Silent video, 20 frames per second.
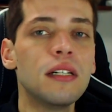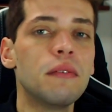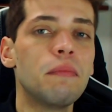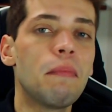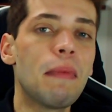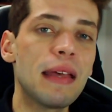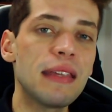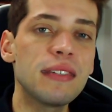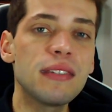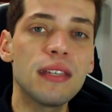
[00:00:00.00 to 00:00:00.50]

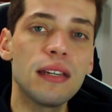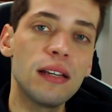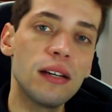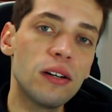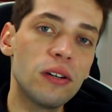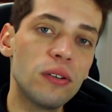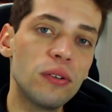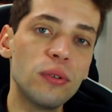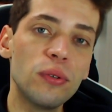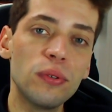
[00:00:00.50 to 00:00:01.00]
Mas se
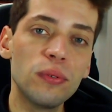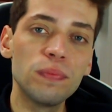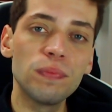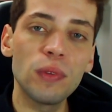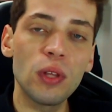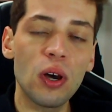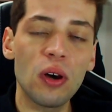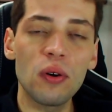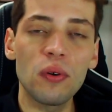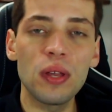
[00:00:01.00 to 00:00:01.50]

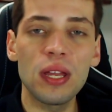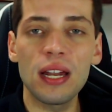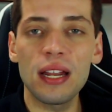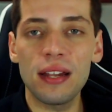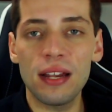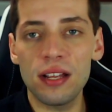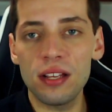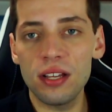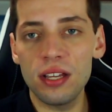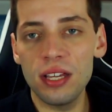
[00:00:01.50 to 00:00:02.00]
não, eu iria
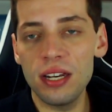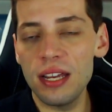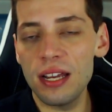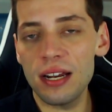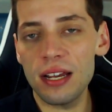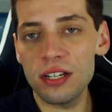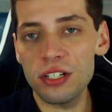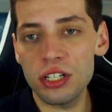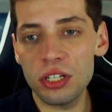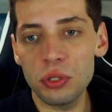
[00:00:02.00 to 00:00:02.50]
na, iria
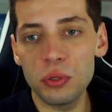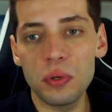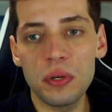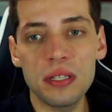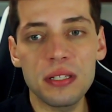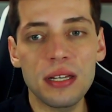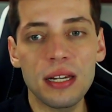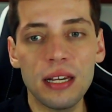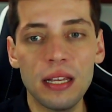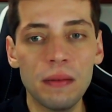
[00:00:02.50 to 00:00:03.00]
na
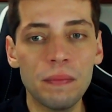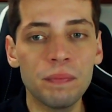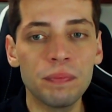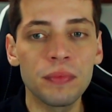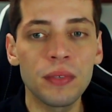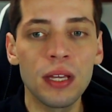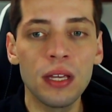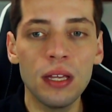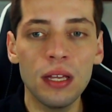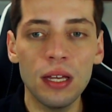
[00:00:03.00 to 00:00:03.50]
G2 ali.
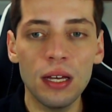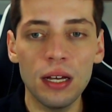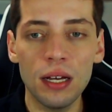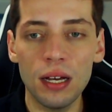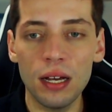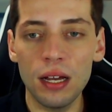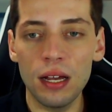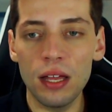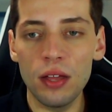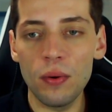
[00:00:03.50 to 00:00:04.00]

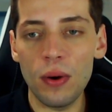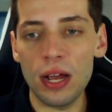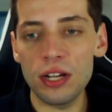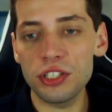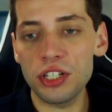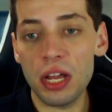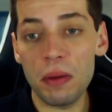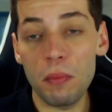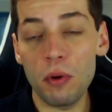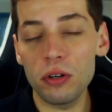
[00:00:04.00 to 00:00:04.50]
Uh, eu
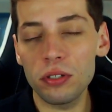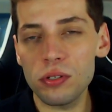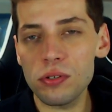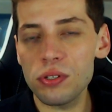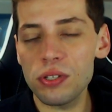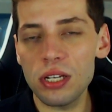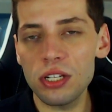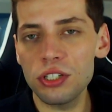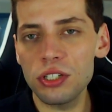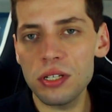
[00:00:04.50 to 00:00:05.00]
acho que a
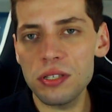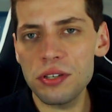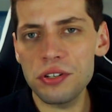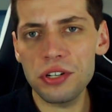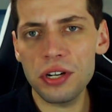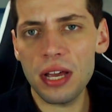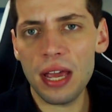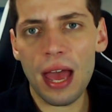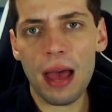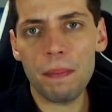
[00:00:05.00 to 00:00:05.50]
Immortals tem chance
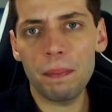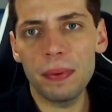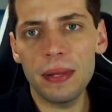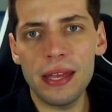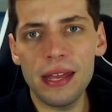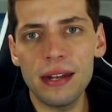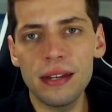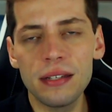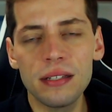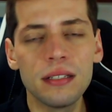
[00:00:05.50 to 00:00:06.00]
de ganhar a
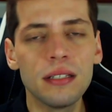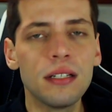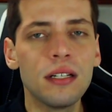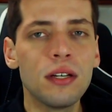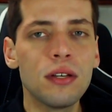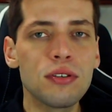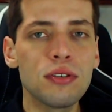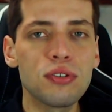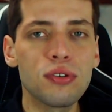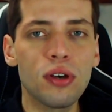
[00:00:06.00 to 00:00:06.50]
plena,
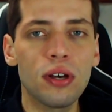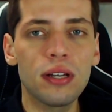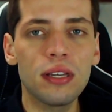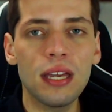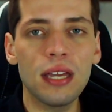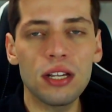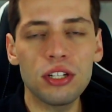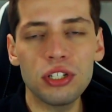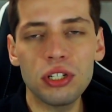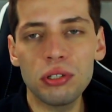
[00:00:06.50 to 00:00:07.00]
só
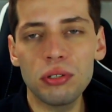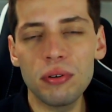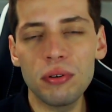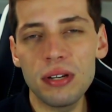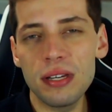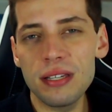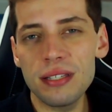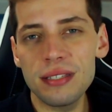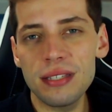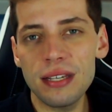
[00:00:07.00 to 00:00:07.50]
que a
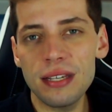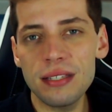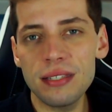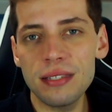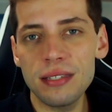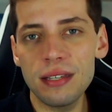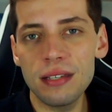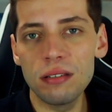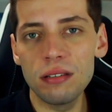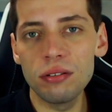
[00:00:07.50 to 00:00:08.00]
G2 tem
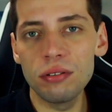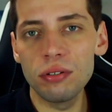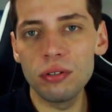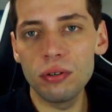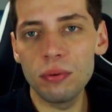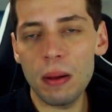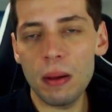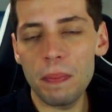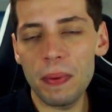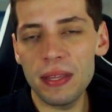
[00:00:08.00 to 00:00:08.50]
sido
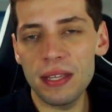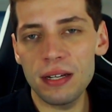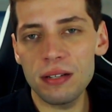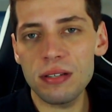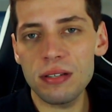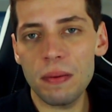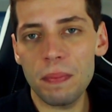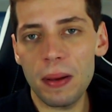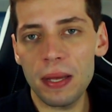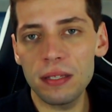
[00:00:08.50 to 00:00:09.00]
uma pedra no
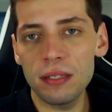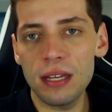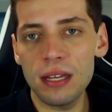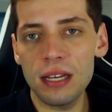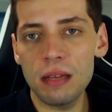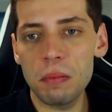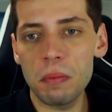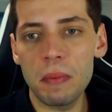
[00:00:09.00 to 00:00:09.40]
sapato da equipe